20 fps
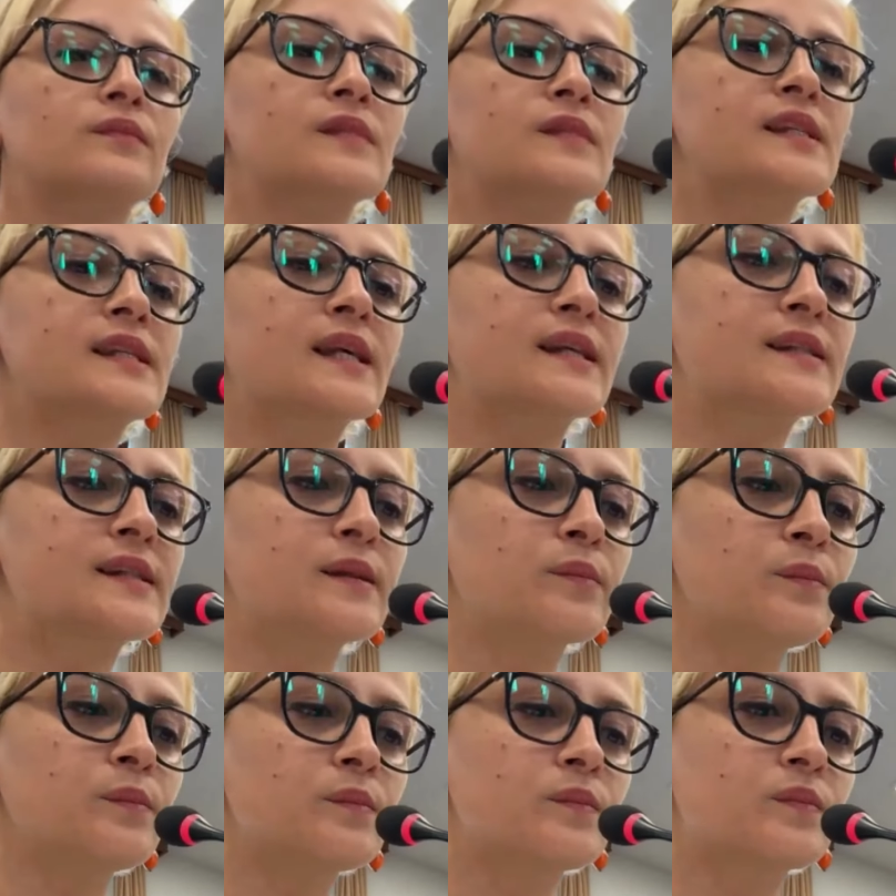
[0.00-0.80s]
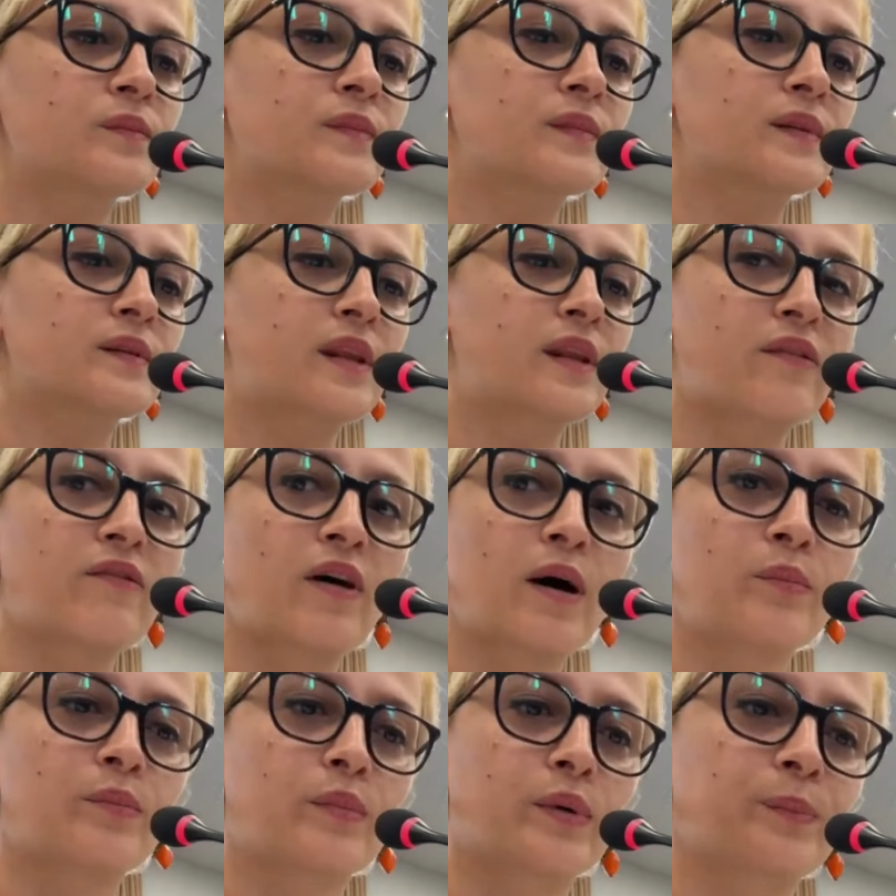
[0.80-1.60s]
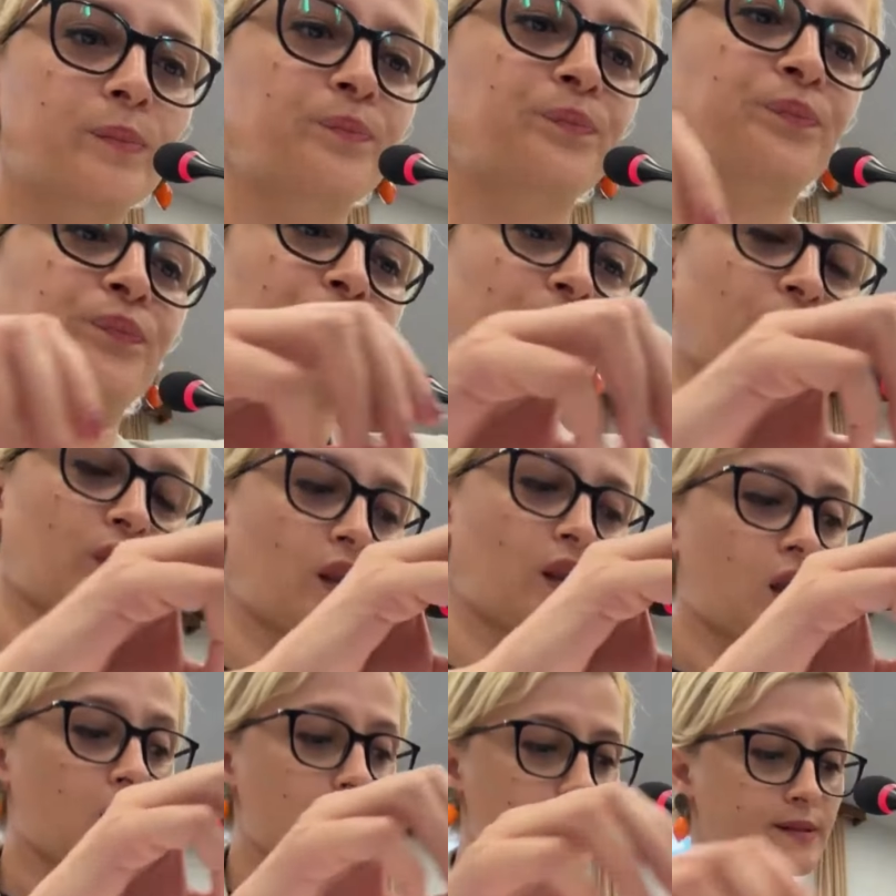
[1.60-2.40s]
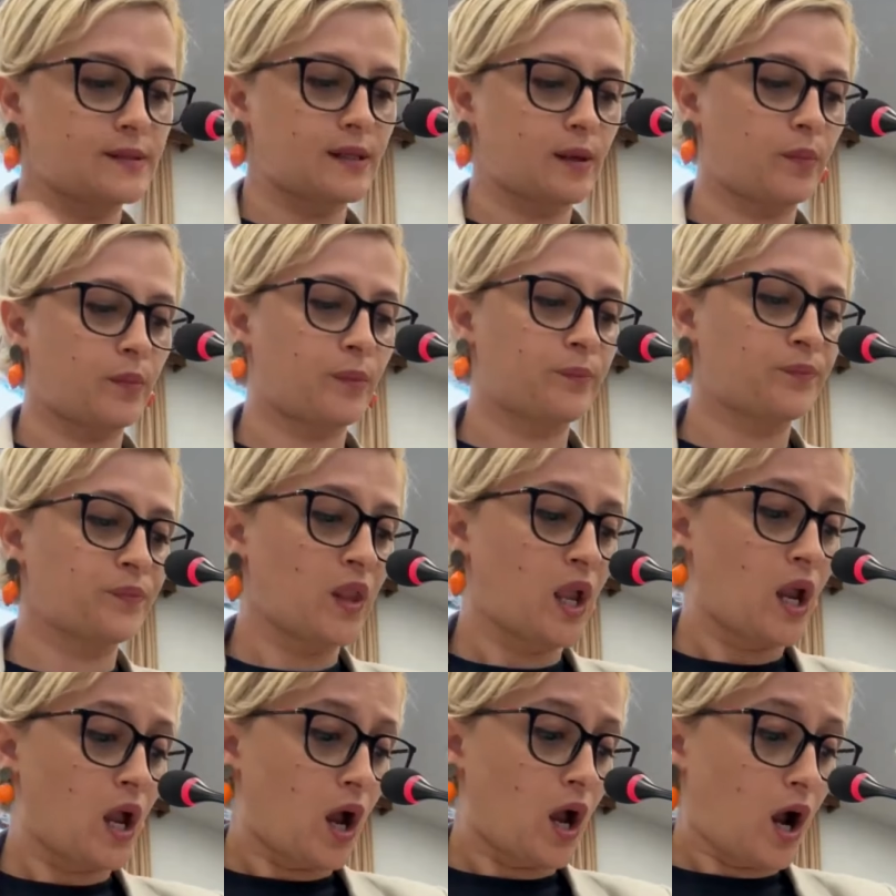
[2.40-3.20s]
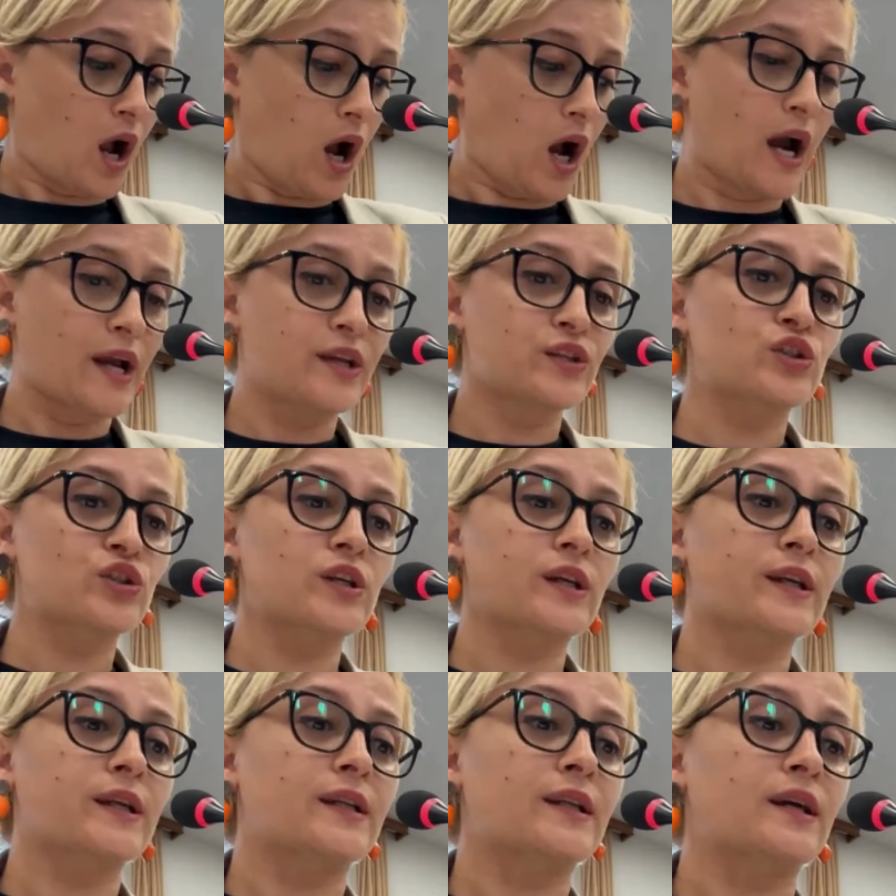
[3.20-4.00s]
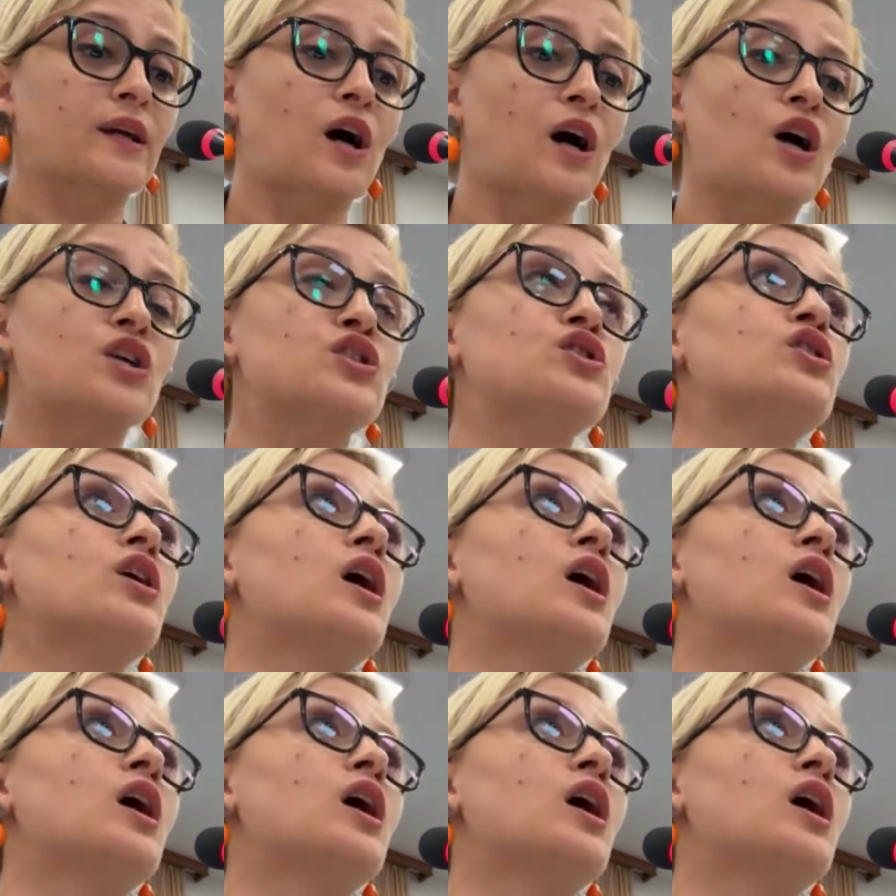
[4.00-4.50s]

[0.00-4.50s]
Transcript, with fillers: ses Sesim Devam mı? tamam. Tamam. Aynı şekilde karşı